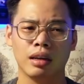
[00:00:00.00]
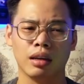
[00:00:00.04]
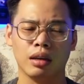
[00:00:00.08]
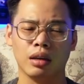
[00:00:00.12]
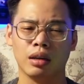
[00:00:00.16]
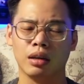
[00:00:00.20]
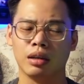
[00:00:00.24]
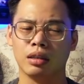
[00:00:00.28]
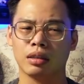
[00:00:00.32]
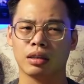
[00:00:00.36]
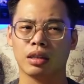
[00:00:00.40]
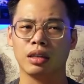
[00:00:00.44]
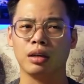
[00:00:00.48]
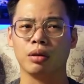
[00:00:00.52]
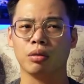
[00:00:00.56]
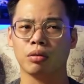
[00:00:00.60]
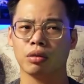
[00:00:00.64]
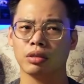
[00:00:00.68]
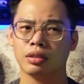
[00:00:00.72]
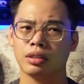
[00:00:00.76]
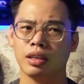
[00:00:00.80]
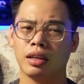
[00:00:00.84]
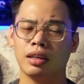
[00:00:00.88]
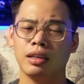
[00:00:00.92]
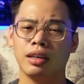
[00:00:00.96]
uh, kiểu
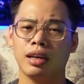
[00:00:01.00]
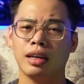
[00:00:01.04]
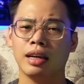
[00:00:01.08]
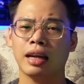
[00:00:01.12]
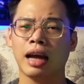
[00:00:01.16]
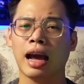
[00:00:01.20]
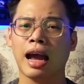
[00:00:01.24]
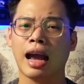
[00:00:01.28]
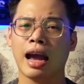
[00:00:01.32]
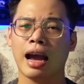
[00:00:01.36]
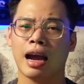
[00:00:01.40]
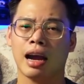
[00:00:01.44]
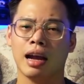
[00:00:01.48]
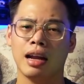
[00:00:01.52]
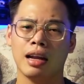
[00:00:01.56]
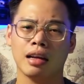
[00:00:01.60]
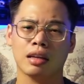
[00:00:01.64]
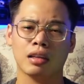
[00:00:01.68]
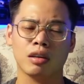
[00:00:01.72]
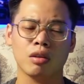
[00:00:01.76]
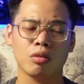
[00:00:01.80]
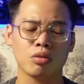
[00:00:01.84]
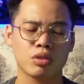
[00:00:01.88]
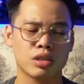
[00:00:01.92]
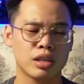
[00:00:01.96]
dân ngân hàng hay là
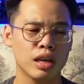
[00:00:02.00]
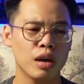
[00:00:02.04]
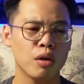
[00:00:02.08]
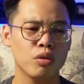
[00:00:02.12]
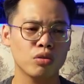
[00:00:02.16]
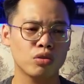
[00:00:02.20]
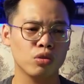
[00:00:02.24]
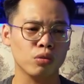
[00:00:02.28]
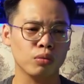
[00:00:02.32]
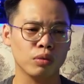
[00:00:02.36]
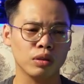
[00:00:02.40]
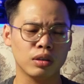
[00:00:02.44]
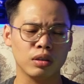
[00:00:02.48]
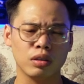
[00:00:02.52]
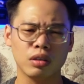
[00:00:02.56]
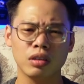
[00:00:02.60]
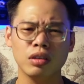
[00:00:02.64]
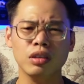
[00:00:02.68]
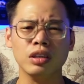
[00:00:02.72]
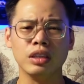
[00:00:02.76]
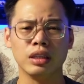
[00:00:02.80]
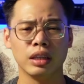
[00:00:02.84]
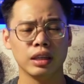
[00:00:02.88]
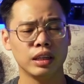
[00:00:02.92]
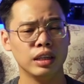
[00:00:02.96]
kiểu sale sủng một thứ
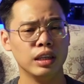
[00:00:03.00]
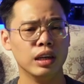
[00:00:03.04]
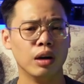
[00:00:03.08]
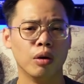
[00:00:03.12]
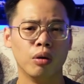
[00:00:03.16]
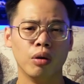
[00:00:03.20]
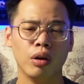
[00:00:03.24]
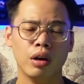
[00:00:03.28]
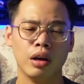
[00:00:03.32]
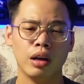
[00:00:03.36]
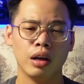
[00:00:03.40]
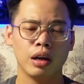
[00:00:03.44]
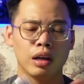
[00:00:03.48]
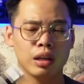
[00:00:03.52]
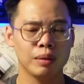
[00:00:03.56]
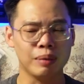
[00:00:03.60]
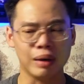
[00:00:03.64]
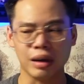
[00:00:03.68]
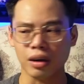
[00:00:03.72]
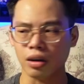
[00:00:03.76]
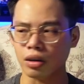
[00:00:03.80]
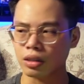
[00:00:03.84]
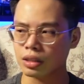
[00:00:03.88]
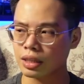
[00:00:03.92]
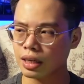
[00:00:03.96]
người thấy nhiều nhưng
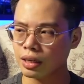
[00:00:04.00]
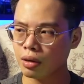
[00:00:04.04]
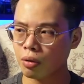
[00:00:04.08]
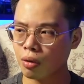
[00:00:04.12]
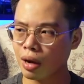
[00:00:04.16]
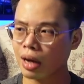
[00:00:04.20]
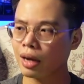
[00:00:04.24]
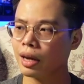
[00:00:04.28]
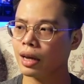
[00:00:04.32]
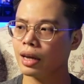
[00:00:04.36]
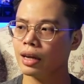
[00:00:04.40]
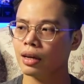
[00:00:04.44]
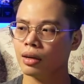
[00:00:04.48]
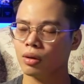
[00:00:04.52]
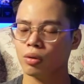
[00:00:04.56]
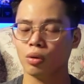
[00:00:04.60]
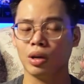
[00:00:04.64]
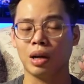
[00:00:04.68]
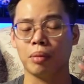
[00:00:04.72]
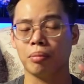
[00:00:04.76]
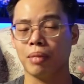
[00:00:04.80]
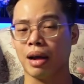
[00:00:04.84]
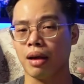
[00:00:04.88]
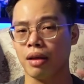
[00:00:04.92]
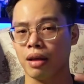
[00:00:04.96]
mà ở chai nước hoa này
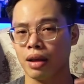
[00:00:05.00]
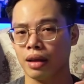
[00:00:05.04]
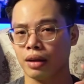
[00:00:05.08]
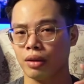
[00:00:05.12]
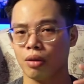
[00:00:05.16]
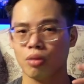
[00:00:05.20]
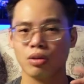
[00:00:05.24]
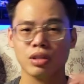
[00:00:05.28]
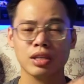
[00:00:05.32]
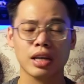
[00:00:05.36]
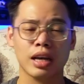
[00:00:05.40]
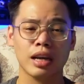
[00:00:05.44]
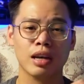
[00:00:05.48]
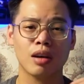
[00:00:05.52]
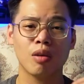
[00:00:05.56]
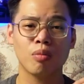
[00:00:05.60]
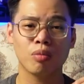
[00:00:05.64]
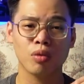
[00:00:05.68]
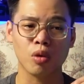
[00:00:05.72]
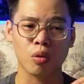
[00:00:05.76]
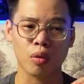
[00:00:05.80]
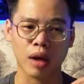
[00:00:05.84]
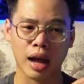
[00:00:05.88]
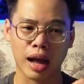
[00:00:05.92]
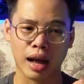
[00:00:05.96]
tôi đảm bảo là nó sẽ
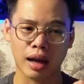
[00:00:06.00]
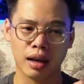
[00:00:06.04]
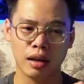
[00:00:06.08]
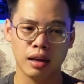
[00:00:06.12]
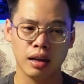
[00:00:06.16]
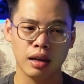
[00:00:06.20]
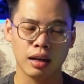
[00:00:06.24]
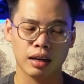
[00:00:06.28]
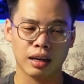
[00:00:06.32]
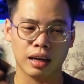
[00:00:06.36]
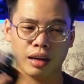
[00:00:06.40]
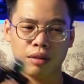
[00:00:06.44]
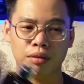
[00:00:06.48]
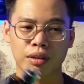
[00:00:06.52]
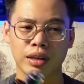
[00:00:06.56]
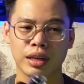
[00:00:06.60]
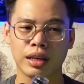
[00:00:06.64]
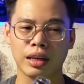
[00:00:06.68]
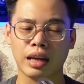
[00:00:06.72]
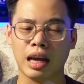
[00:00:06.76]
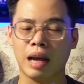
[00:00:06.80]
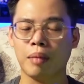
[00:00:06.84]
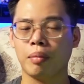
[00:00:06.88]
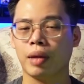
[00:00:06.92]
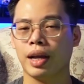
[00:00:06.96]
không đụng hàng tại
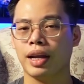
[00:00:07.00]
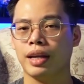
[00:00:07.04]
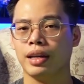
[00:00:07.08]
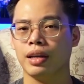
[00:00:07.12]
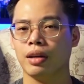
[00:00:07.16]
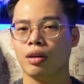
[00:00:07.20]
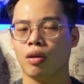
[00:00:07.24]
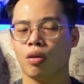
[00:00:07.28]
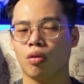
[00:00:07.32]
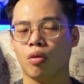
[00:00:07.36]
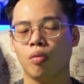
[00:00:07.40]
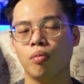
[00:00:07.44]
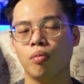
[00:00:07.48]
vì em này thì nó